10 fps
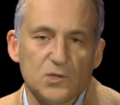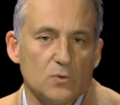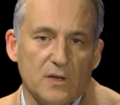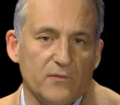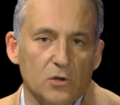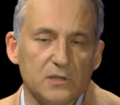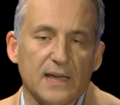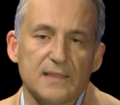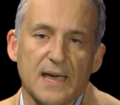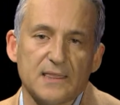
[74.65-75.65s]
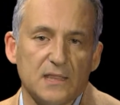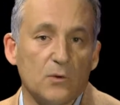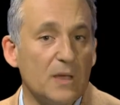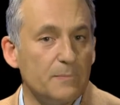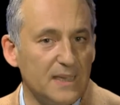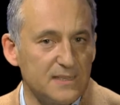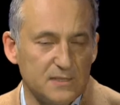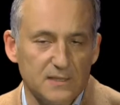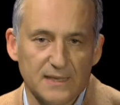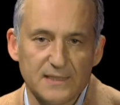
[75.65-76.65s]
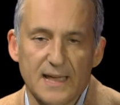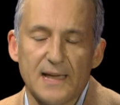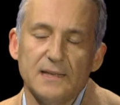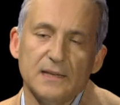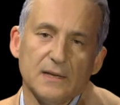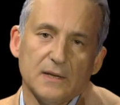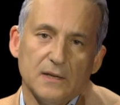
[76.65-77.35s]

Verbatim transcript: che a sua volta era tratta da una pièce teatrale.